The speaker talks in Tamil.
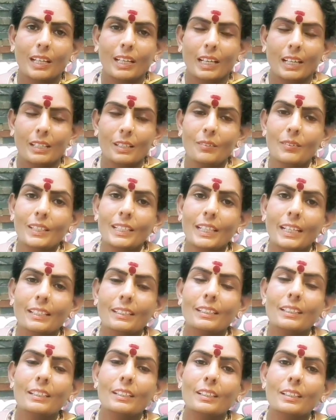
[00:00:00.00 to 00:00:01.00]
கடவுள்
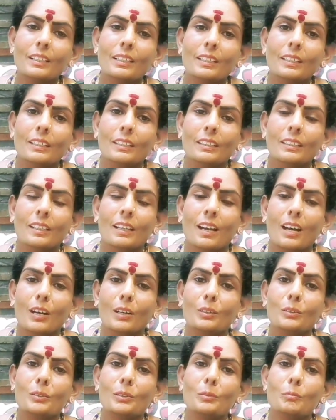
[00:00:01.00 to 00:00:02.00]
என்ன
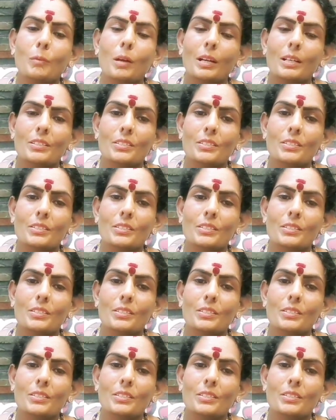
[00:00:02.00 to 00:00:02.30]
அருளும்